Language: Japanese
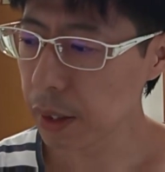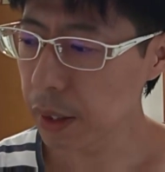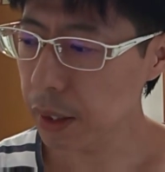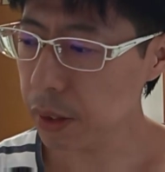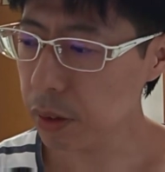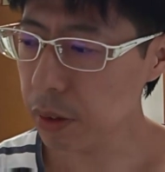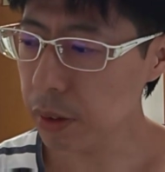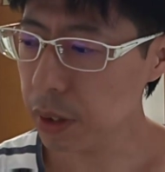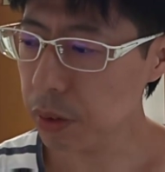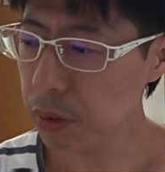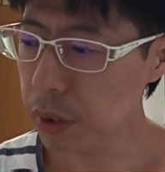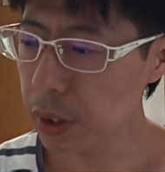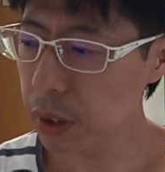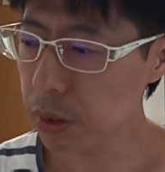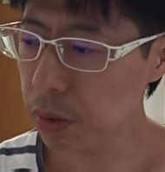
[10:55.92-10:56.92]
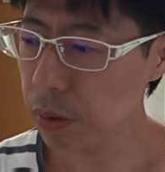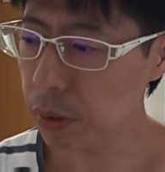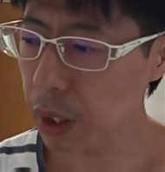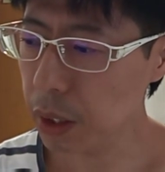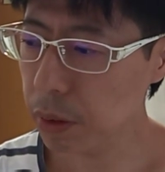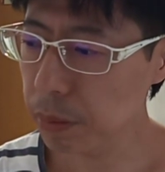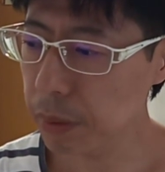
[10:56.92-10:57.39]
だからそれはそれでちょっ
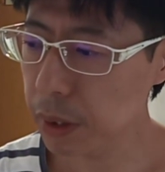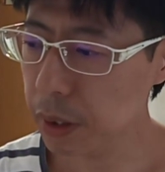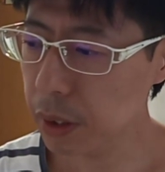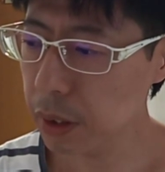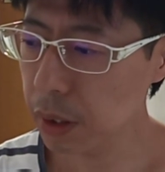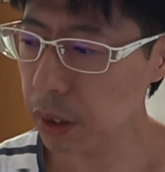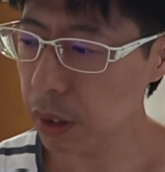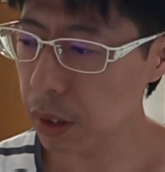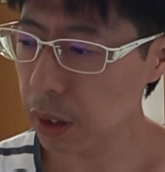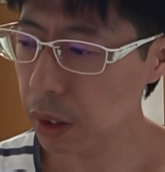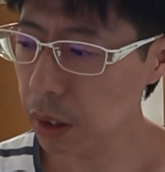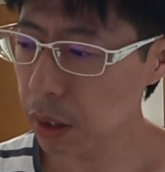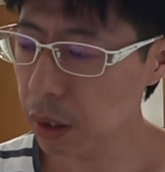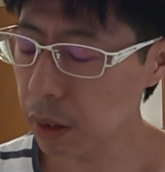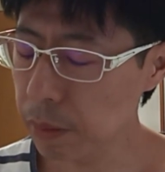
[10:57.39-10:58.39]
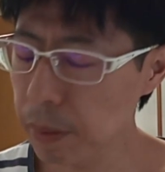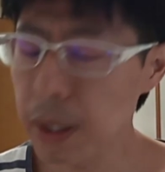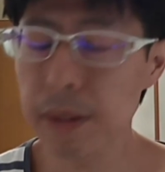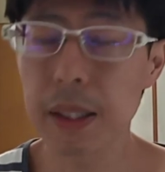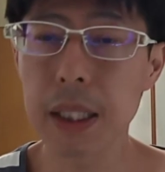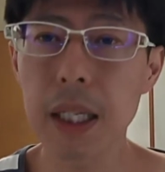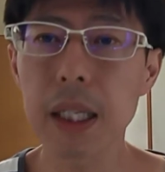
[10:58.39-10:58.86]
とあの別に、ま
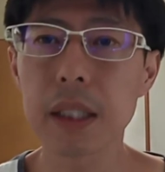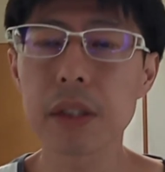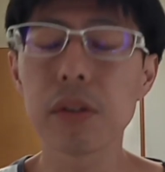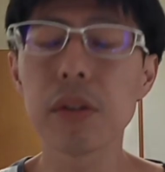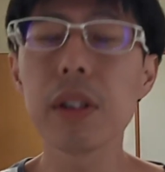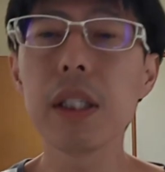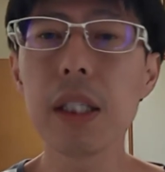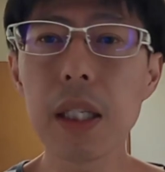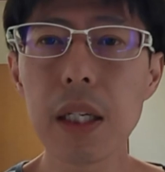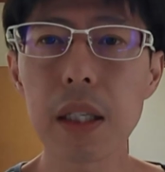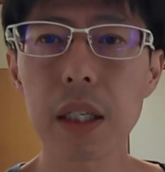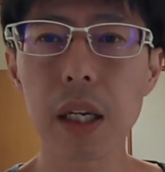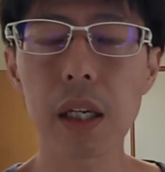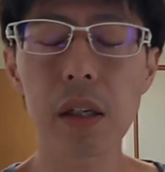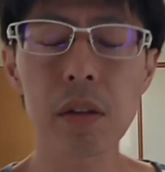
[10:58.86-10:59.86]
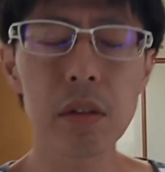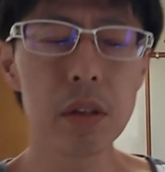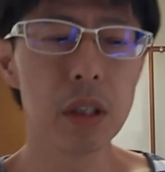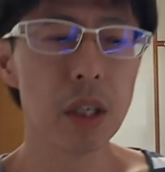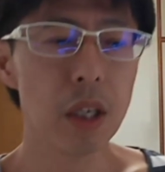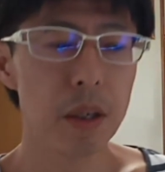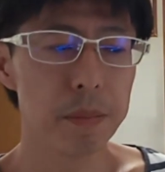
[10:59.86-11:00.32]
あまあ、だからそれでね、結局、